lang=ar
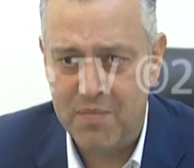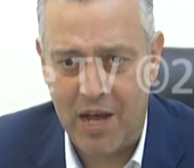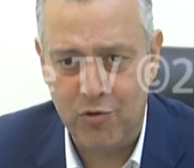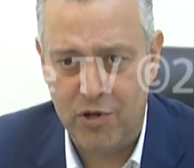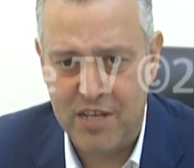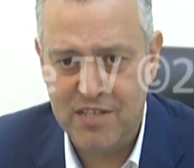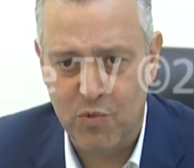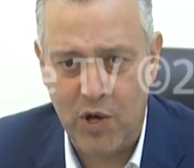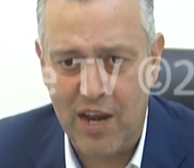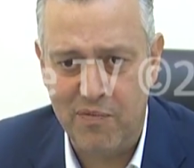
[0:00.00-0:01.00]
بعده الرئيس
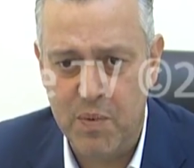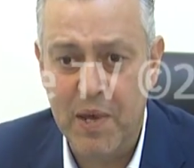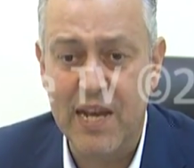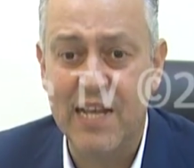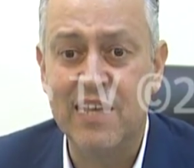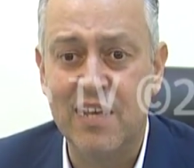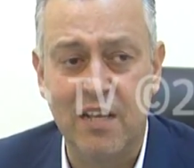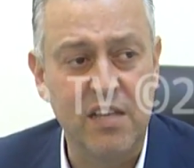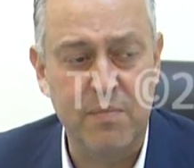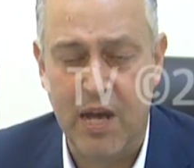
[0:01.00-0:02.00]
المكلف بمهله كتير
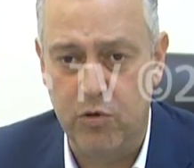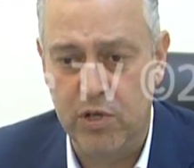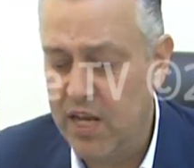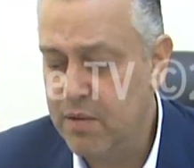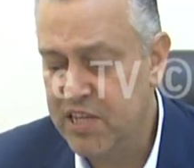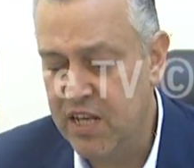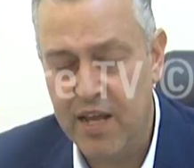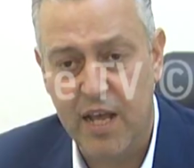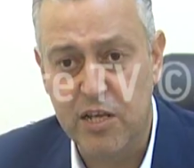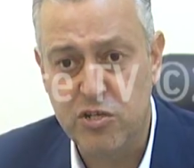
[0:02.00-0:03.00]
كتير معقوله هلا
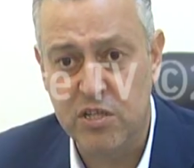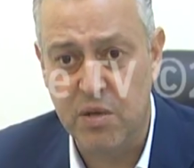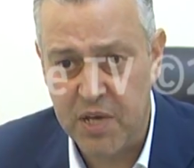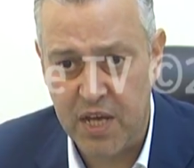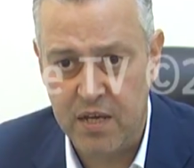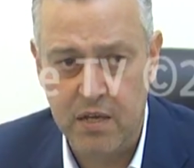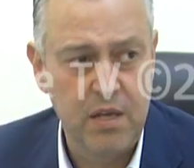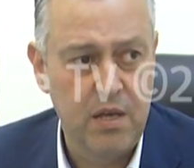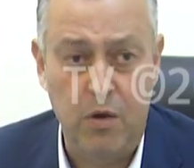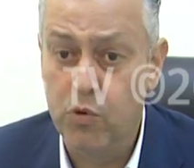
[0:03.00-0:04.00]
بتقلي هذا شيء طبيعي
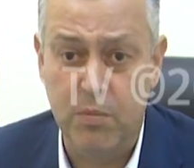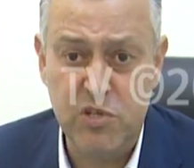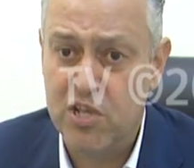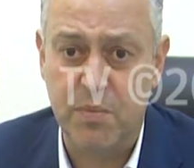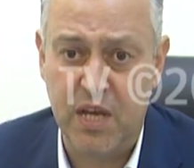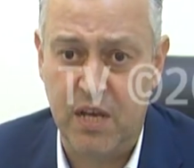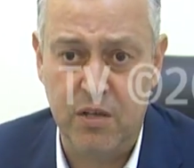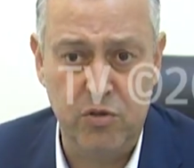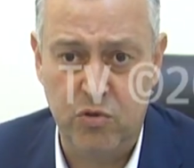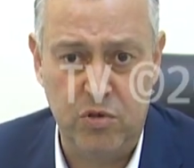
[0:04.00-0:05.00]
هو المش طبيعي
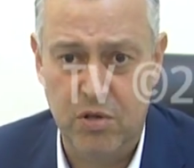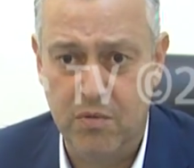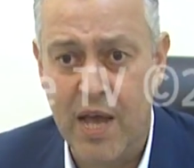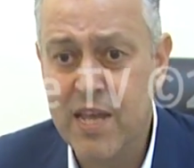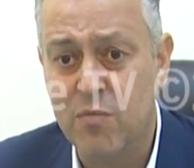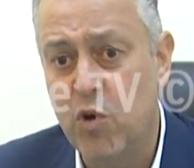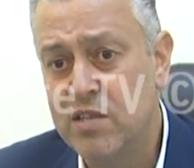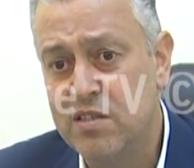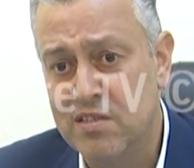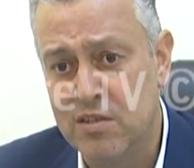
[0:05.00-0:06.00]
انه اي
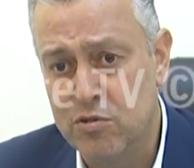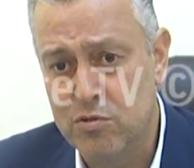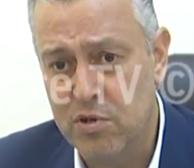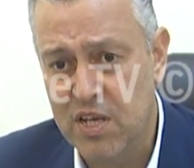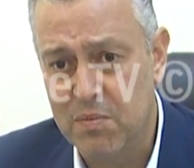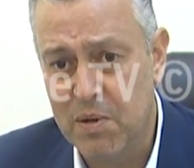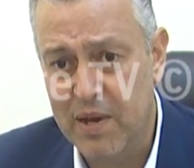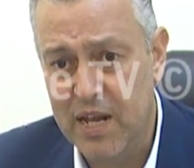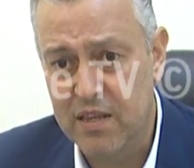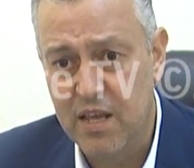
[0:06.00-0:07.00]
مؤسسه دستوريه
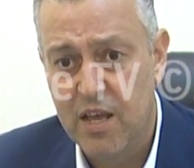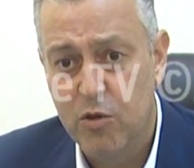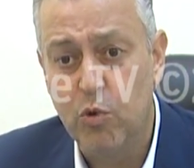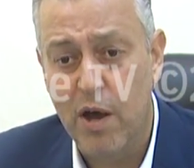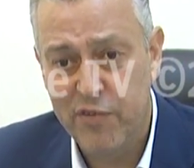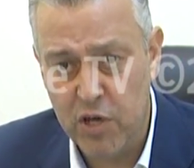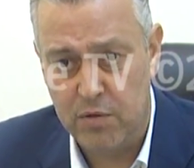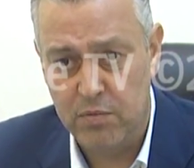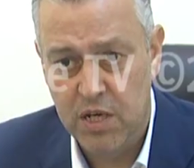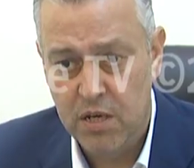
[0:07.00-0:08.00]
بالبلد توقف
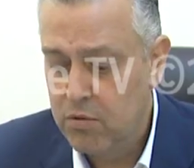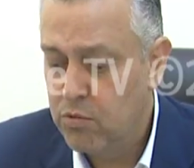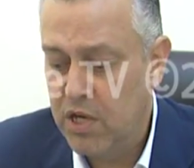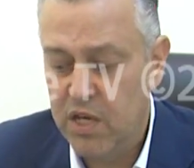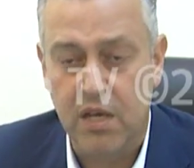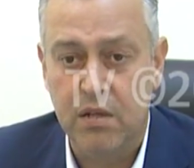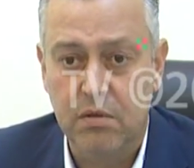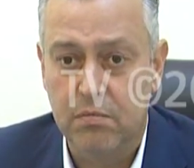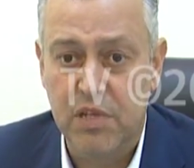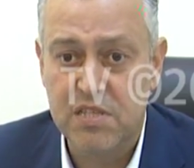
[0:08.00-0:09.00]
يوم ولكن
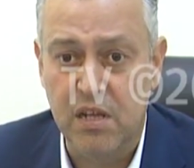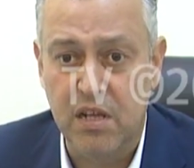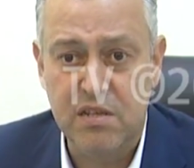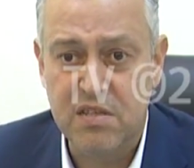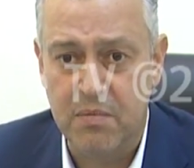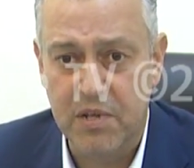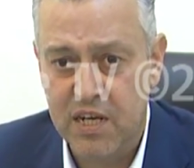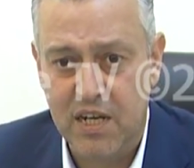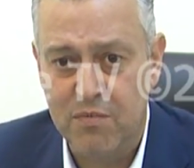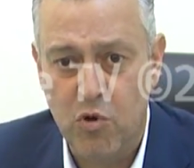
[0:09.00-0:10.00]
بظل النظام اللي
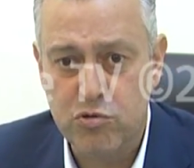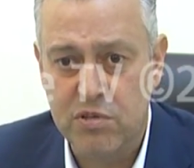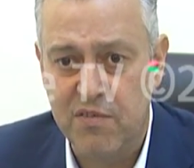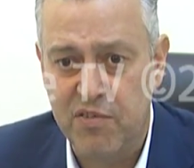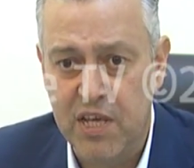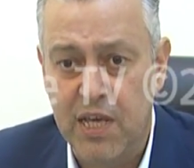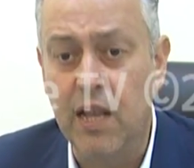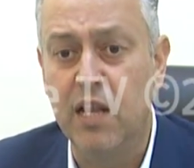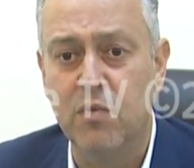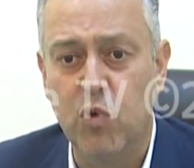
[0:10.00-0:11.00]
نحن موجودين فيه
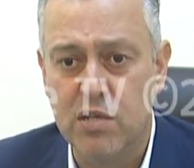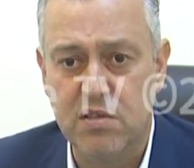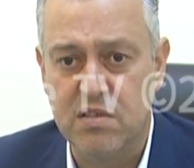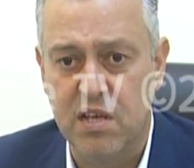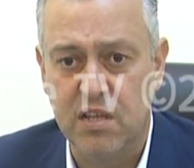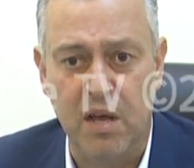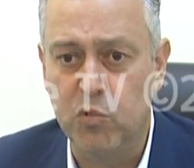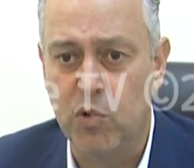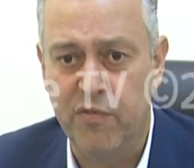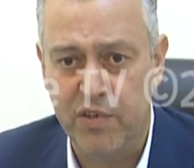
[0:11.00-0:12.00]
كل المؤسسات عم
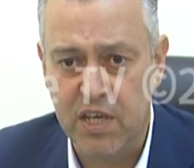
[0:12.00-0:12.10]
توقف